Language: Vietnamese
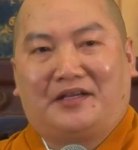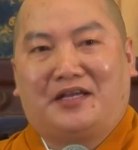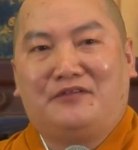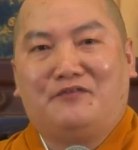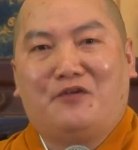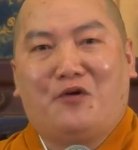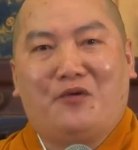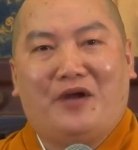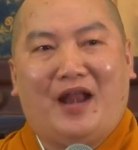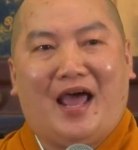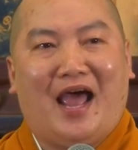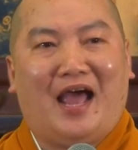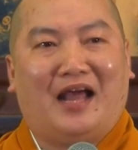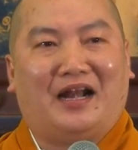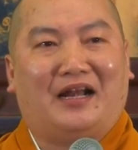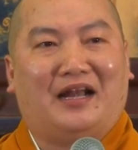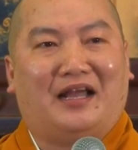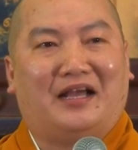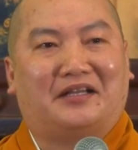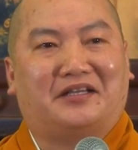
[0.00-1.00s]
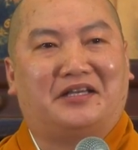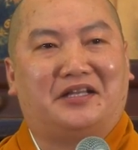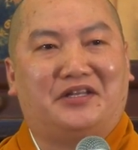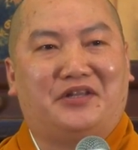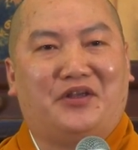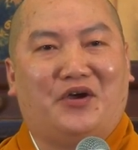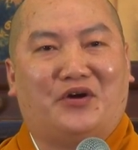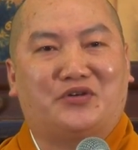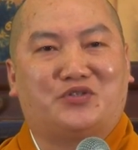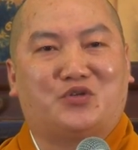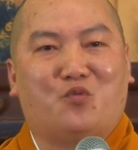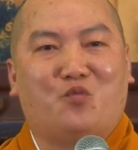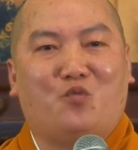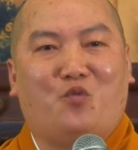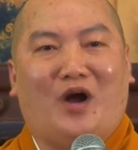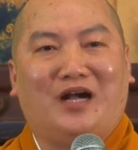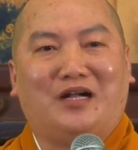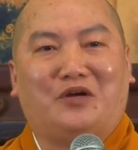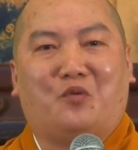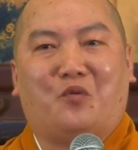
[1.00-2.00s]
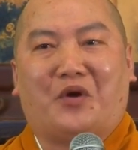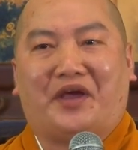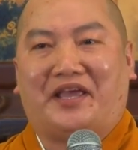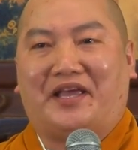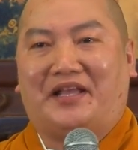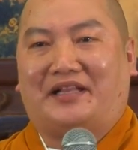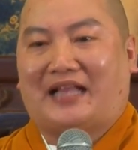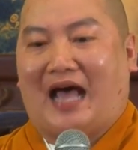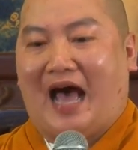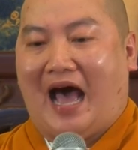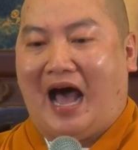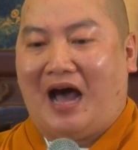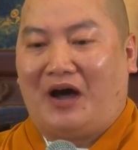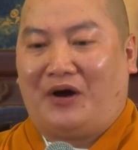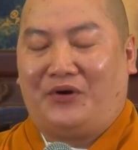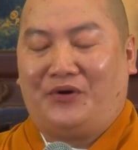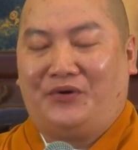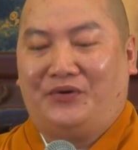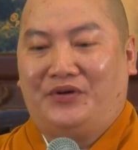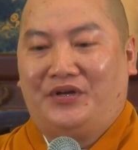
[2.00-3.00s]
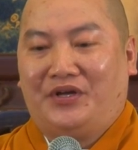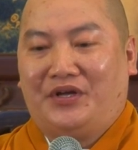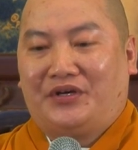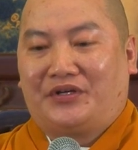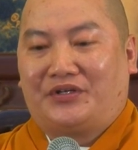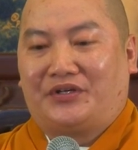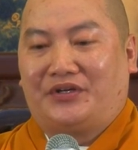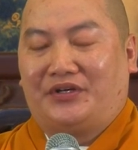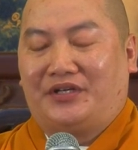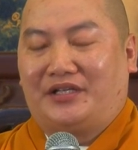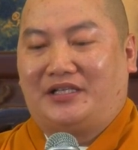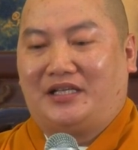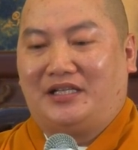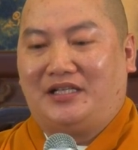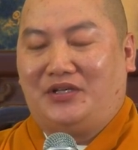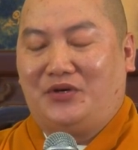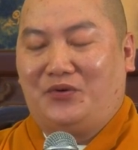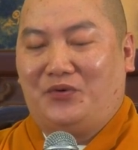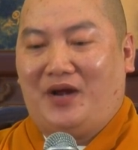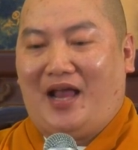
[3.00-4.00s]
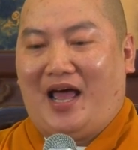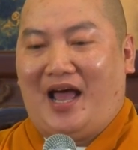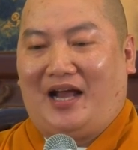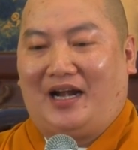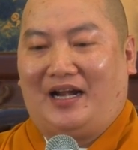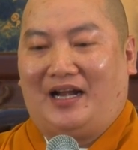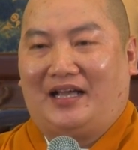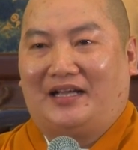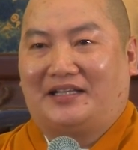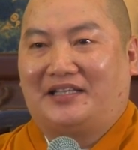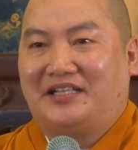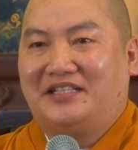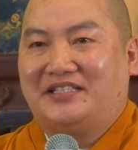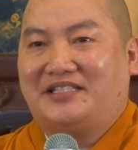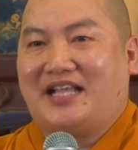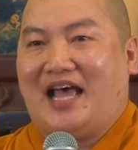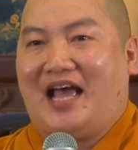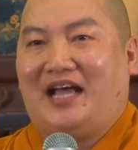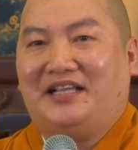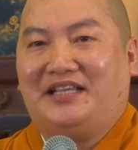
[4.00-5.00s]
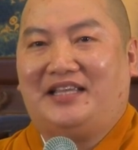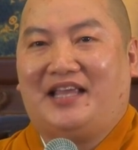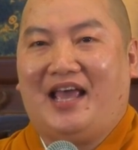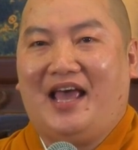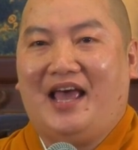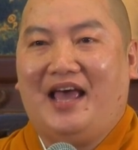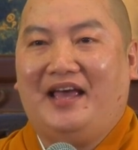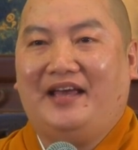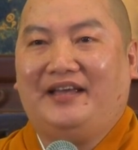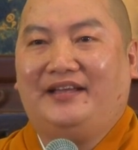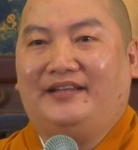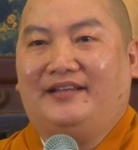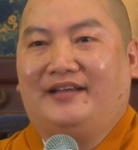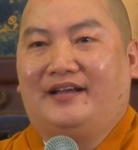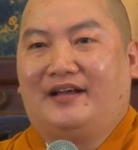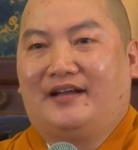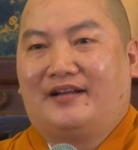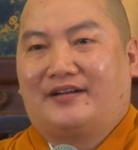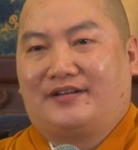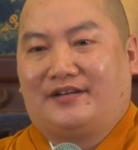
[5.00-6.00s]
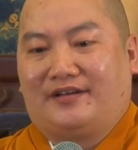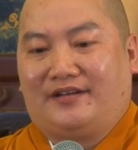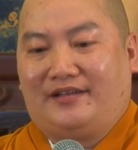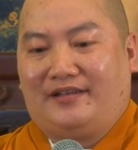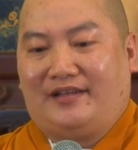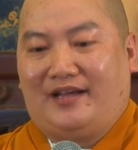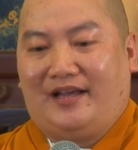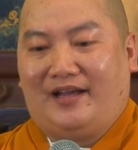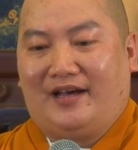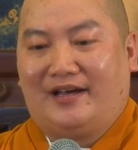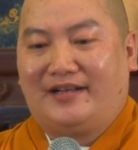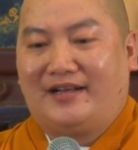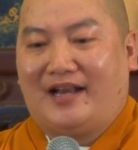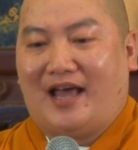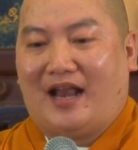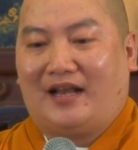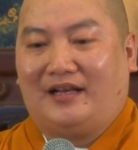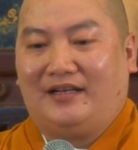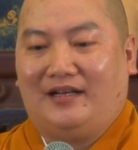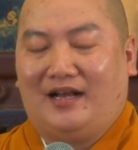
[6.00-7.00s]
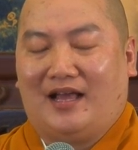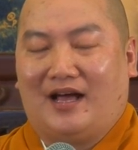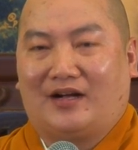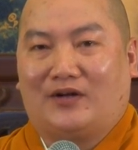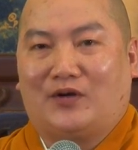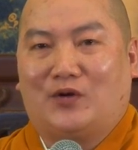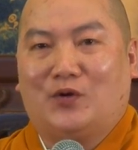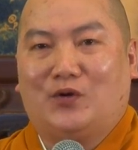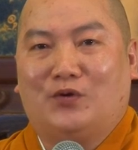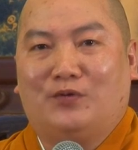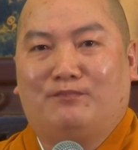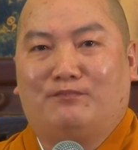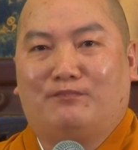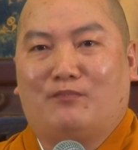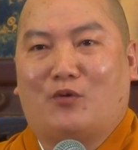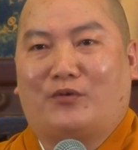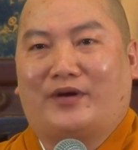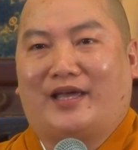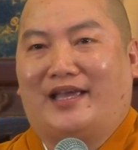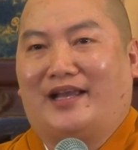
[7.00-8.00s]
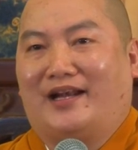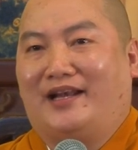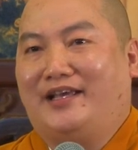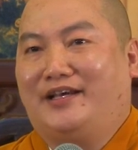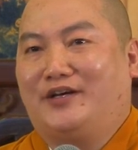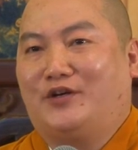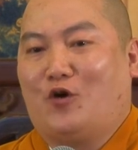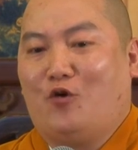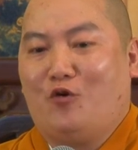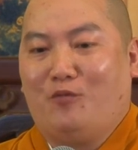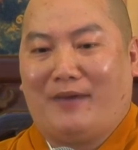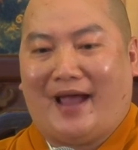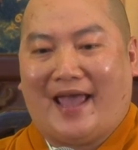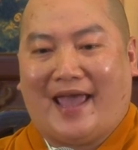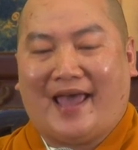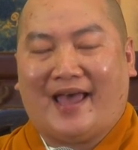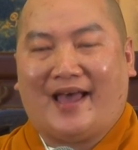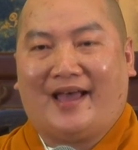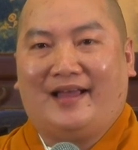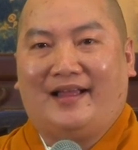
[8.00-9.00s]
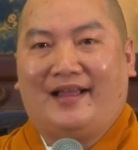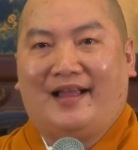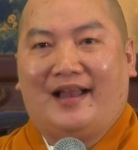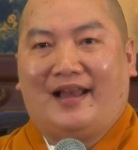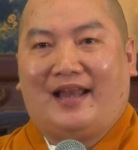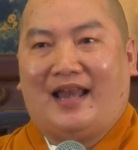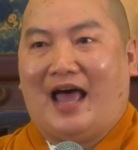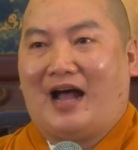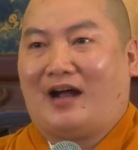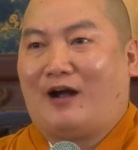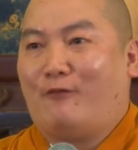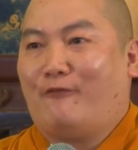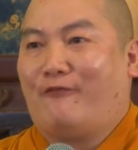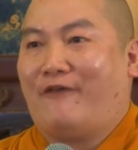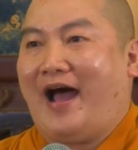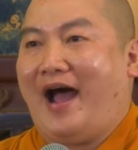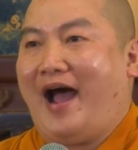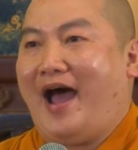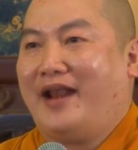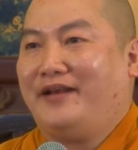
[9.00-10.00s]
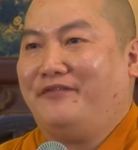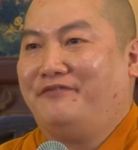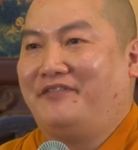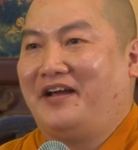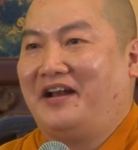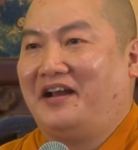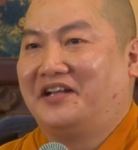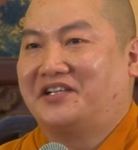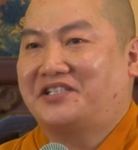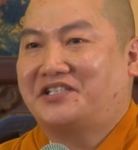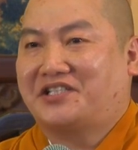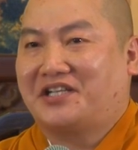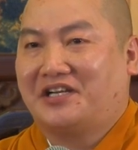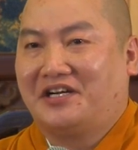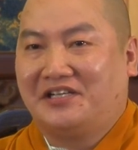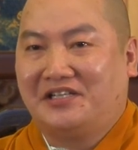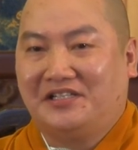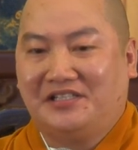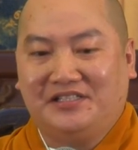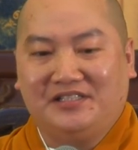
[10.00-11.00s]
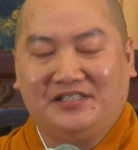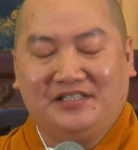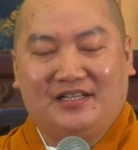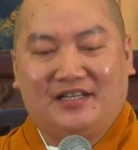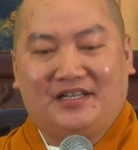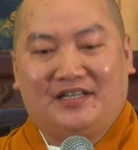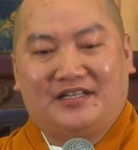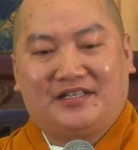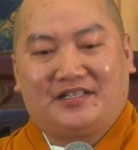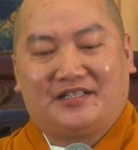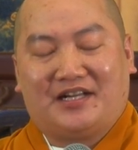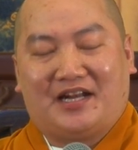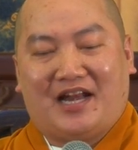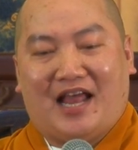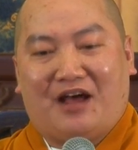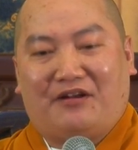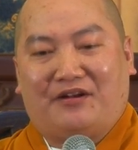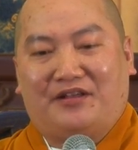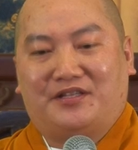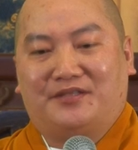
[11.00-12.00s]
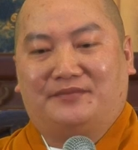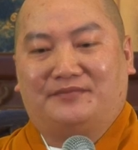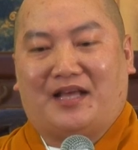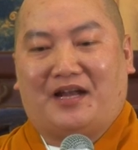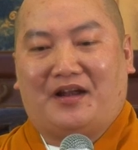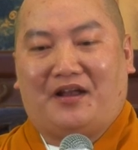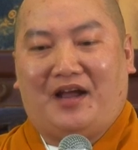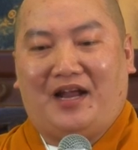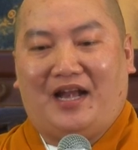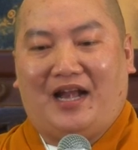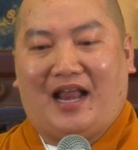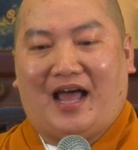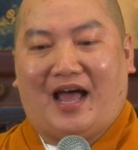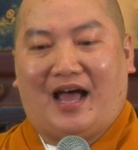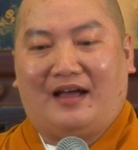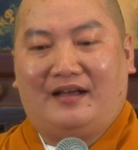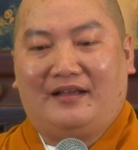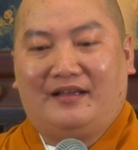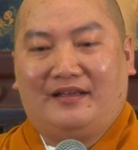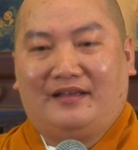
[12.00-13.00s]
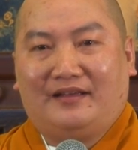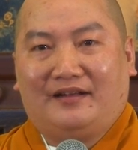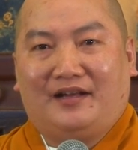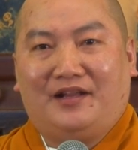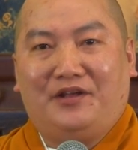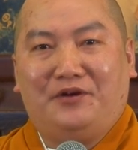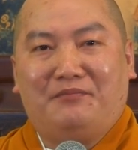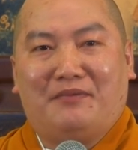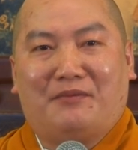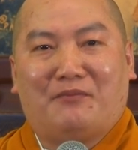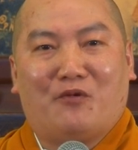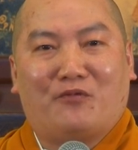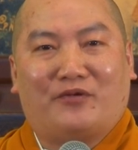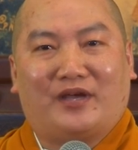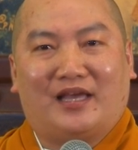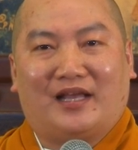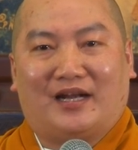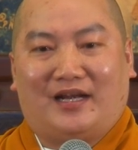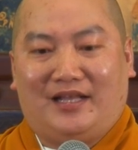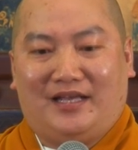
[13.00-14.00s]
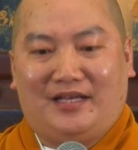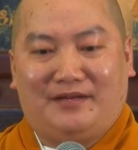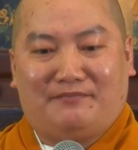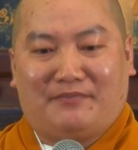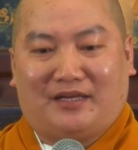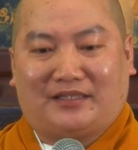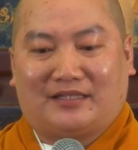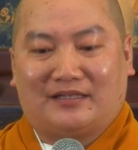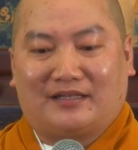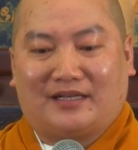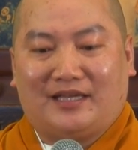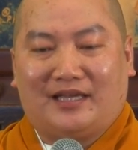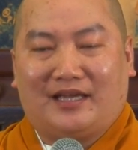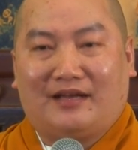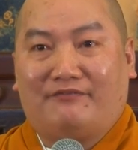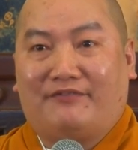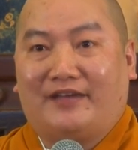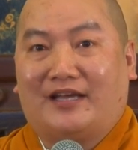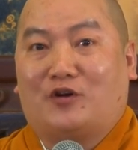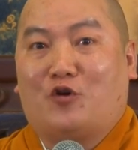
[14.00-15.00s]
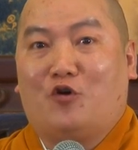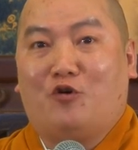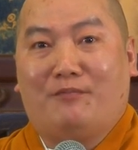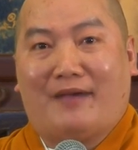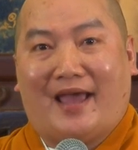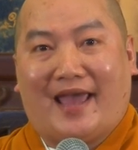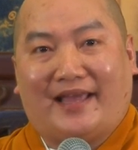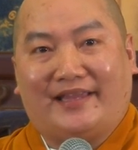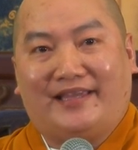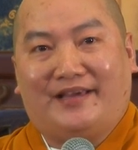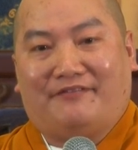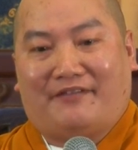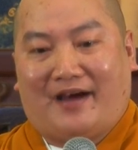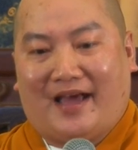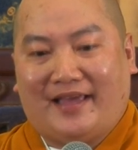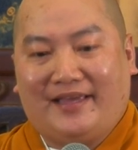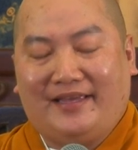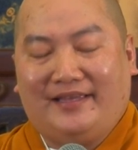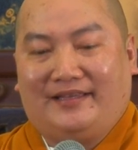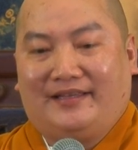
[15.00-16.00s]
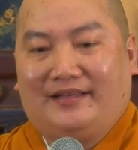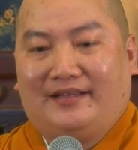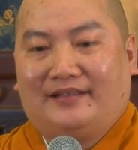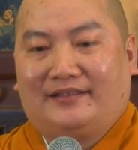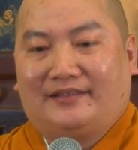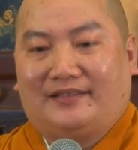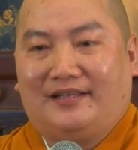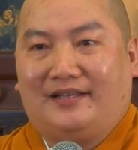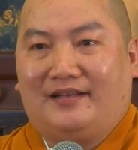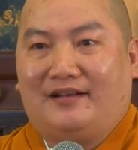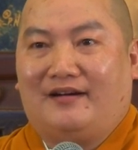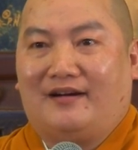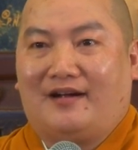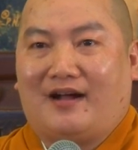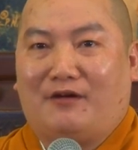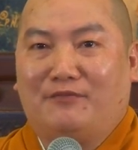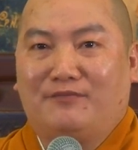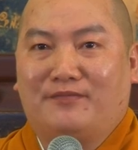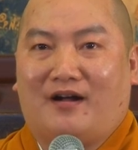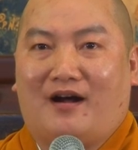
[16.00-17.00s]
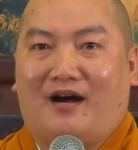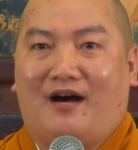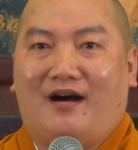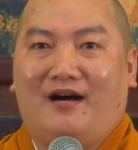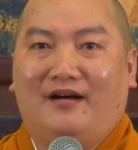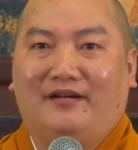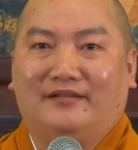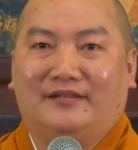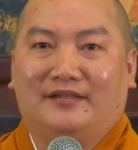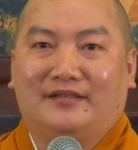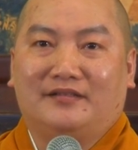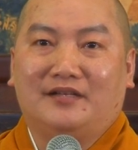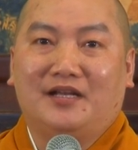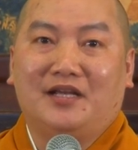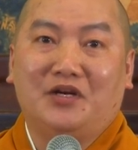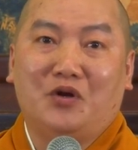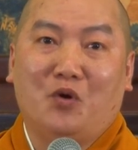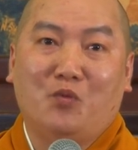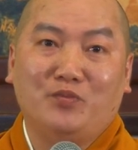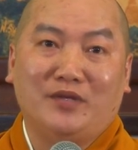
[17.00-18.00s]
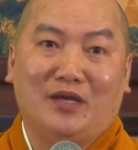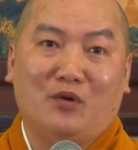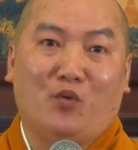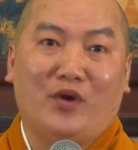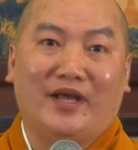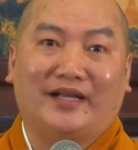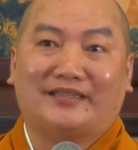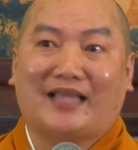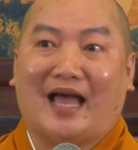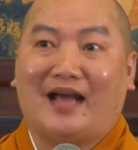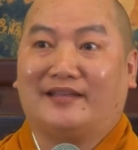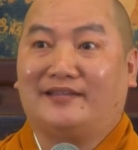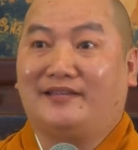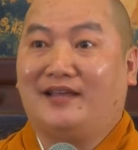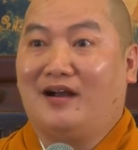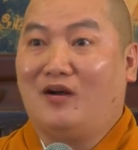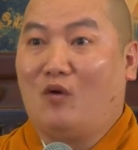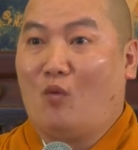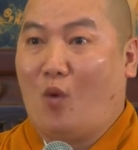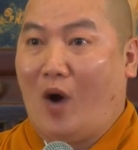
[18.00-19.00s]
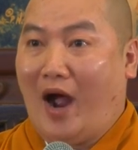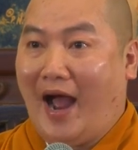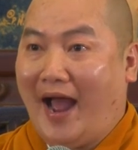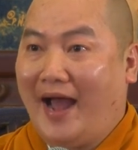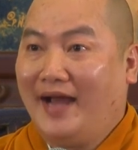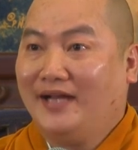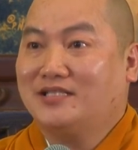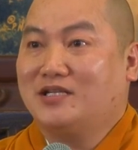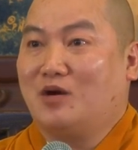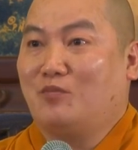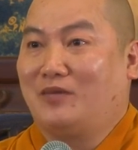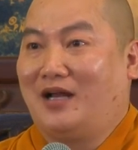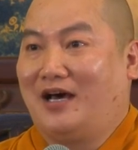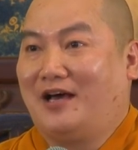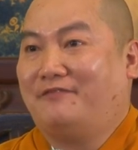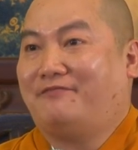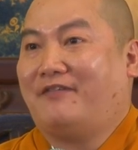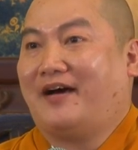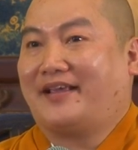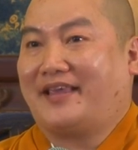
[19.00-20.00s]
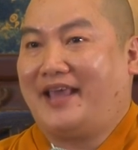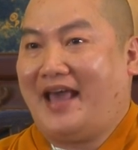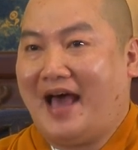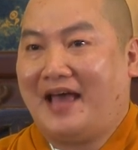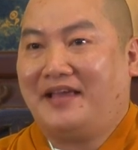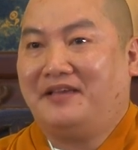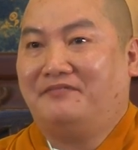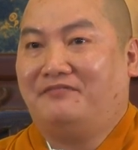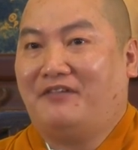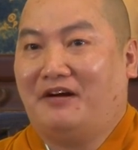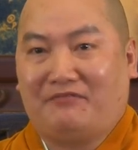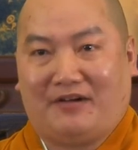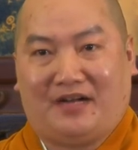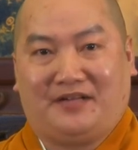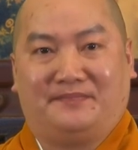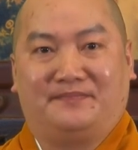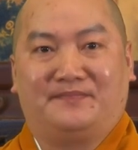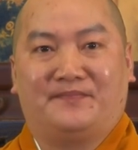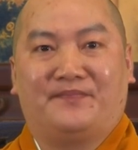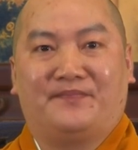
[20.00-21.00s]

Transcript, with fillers: kinh Vu Lan là kinh do Trung Quốc ngụy tạo, rồi kinh Vu Lan là kinh sáng chế, rồi hình ảnh là cứu Mục Kiền Liên cứu mẹ là không phản ánh về lịch sử. Rồi nào là chúng ta nói là nếu mà Mục Kiền Liên mà thực hiện việc cứu mẹ như vậy thì nó không có đi đúng với nguyên tắc nhân quả trong lời Phật dạy, vân vân.